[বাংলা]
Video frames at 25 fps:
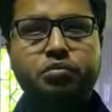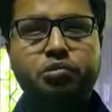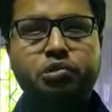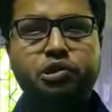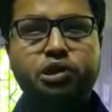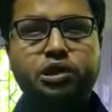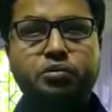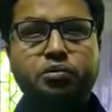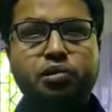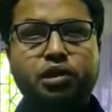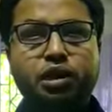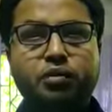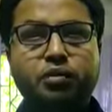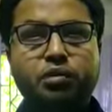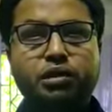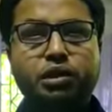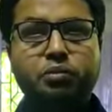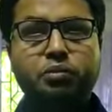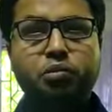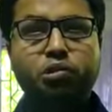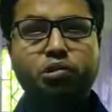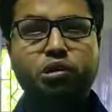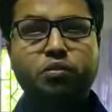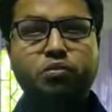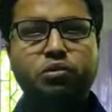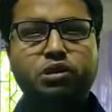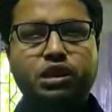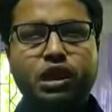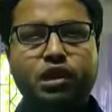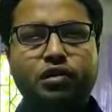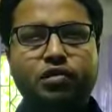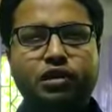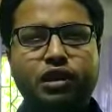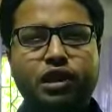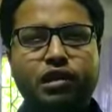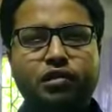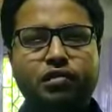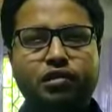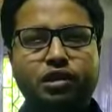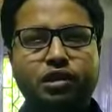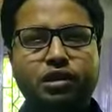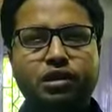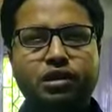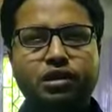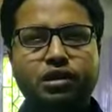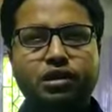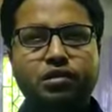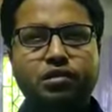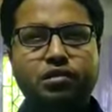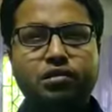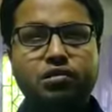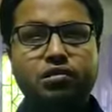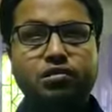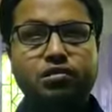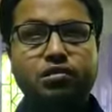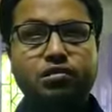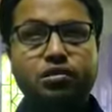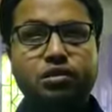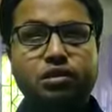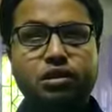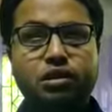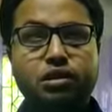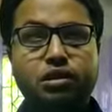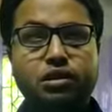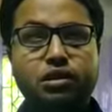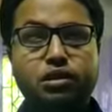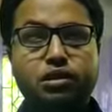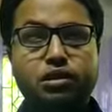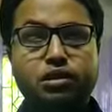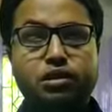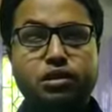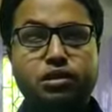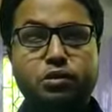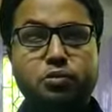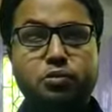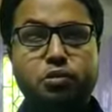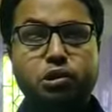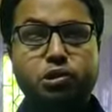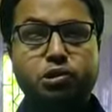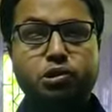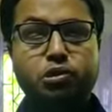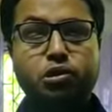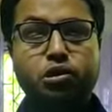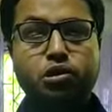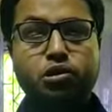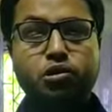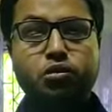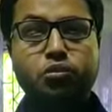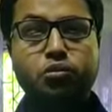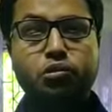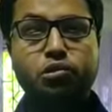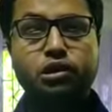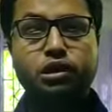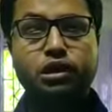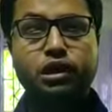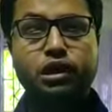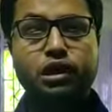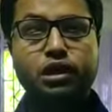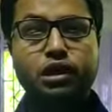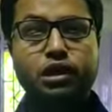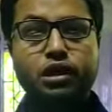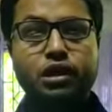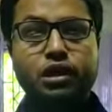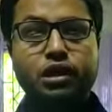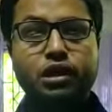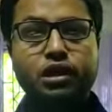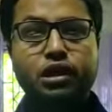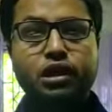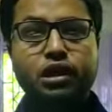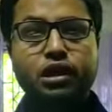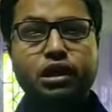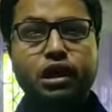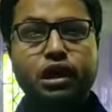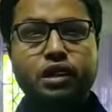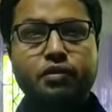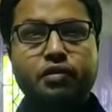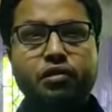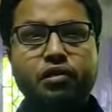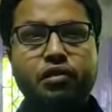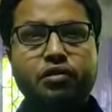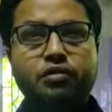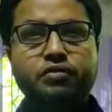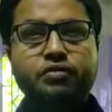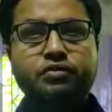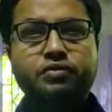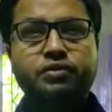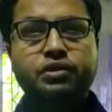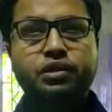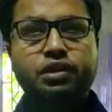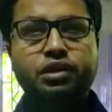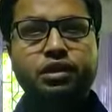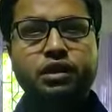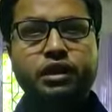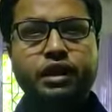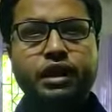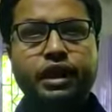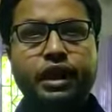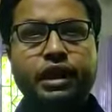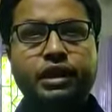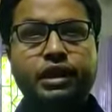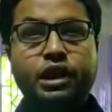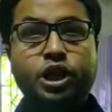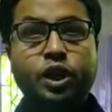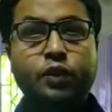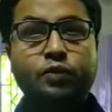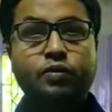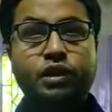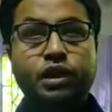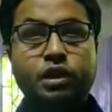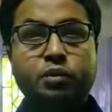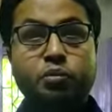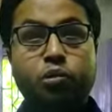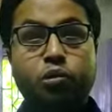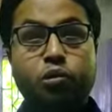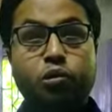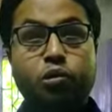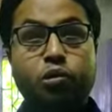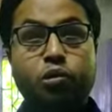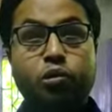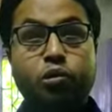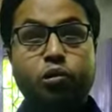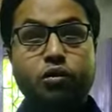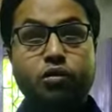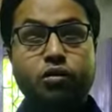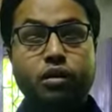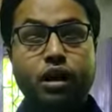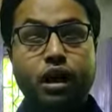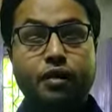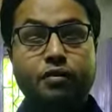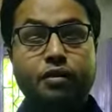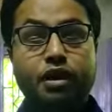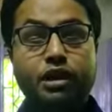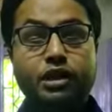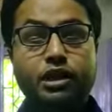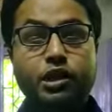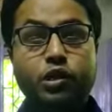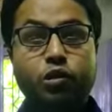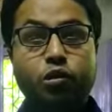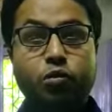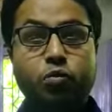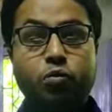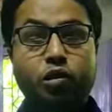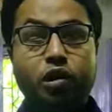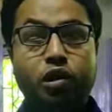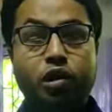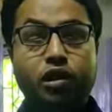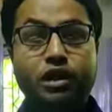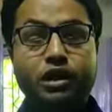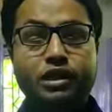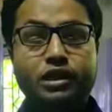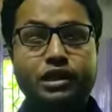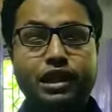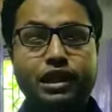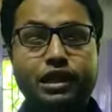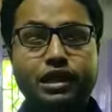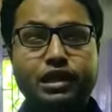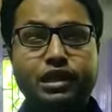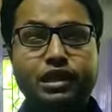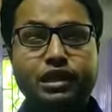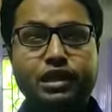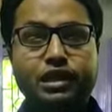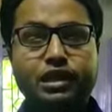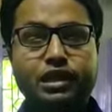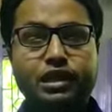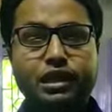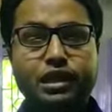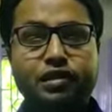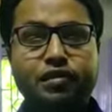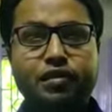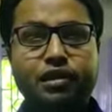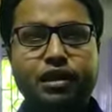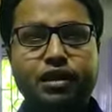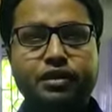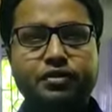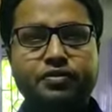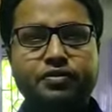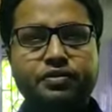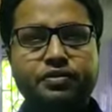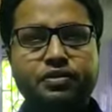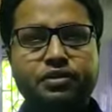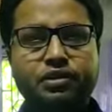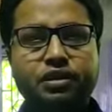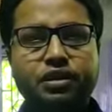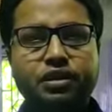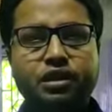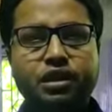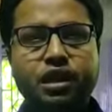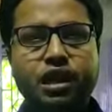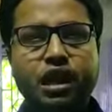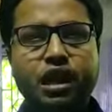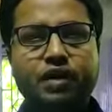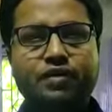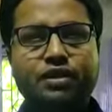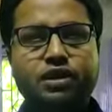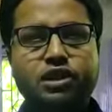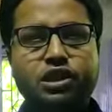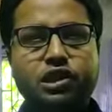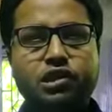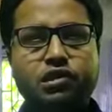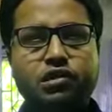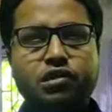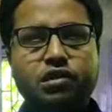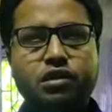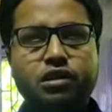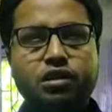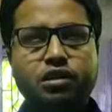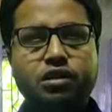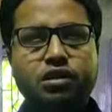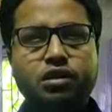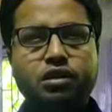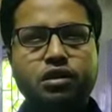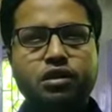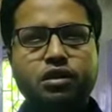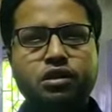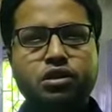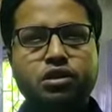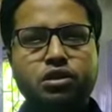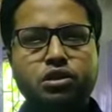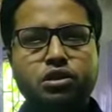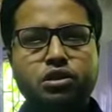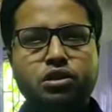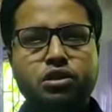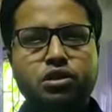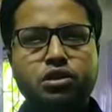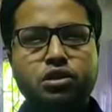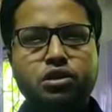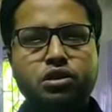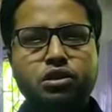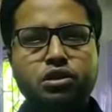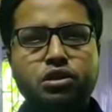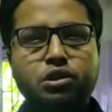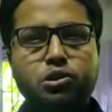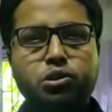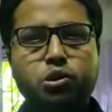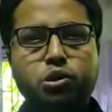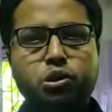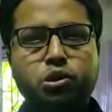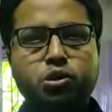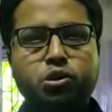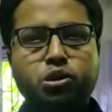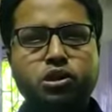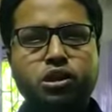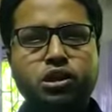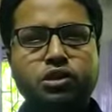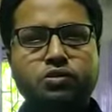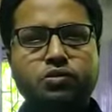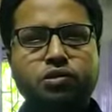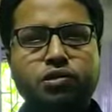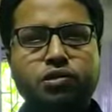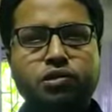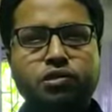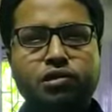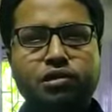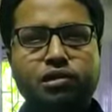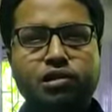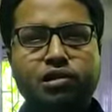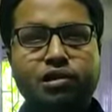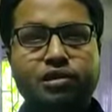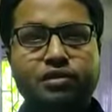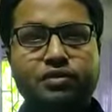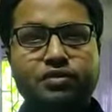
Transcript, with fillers: পশ্চিমবঙ্গের মধ্যে প্রথম স্থান অধিকার করি স্পর্শনন্দন পত্রিকা এবং এক্ষেত্রে সব থেকে বড় আমাকে যিনি অনুপ্রেরণা দিয়েছিলেন তিনি হলেন আমার শিক্ষক সত্যজিৎ মণ্ডল